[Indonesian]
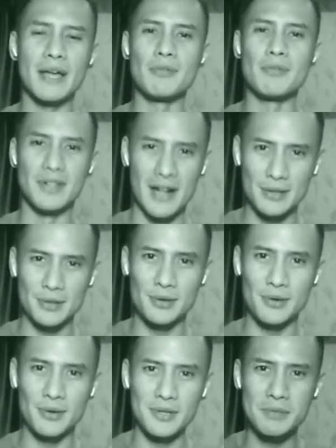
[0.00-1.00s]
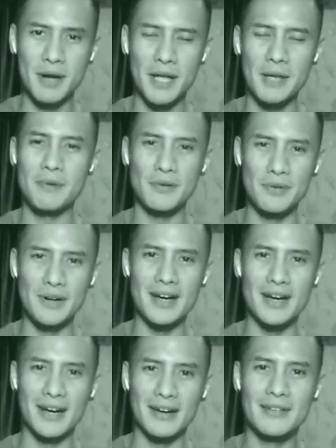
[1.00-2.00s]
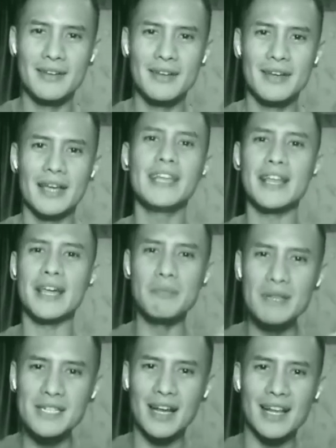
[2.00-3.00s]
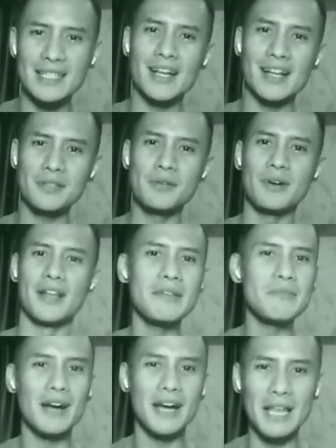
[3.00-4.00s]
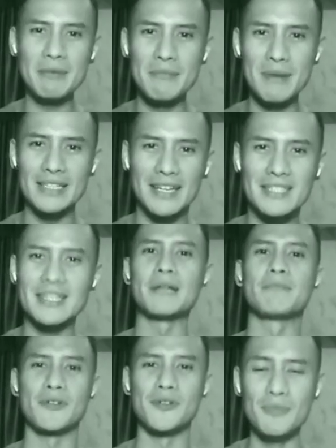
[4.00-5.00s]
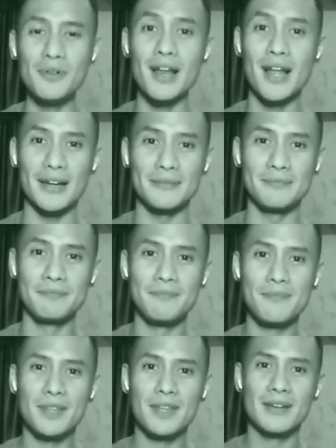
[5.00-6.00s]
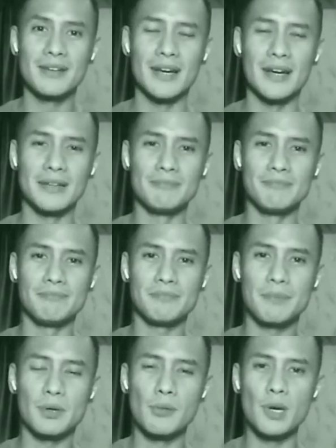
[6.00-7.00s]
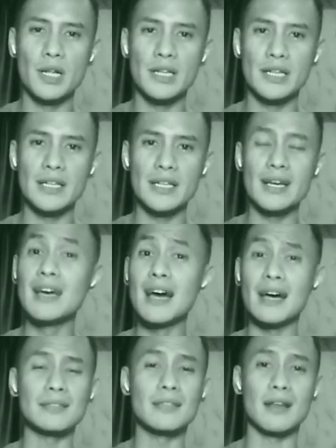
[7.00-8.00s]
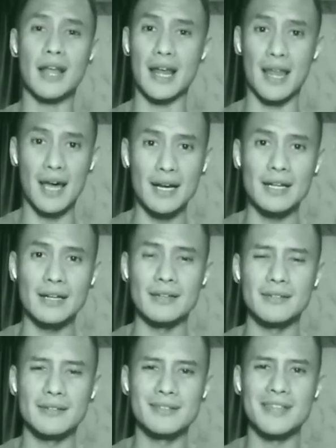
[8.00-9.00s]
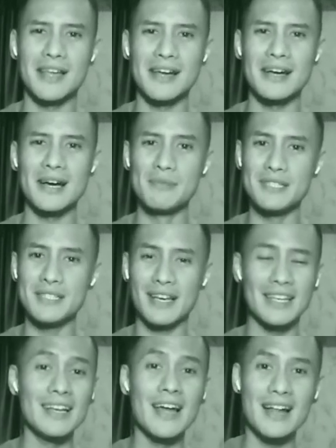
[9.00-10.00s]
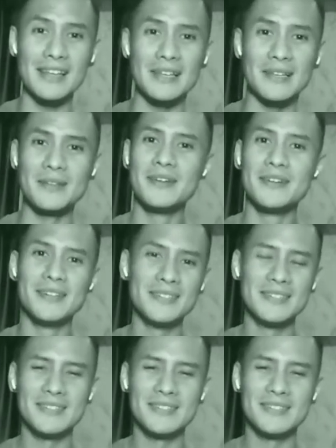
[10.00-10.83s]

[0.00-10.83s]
sebagai moderator, sebagai pengundang. Ini yang lagi bicara sekarang juga lagi mengalami banyak sekali pergumulan. Dan pergumulan ini nggak terelakkan. Saya nggak bisa hindari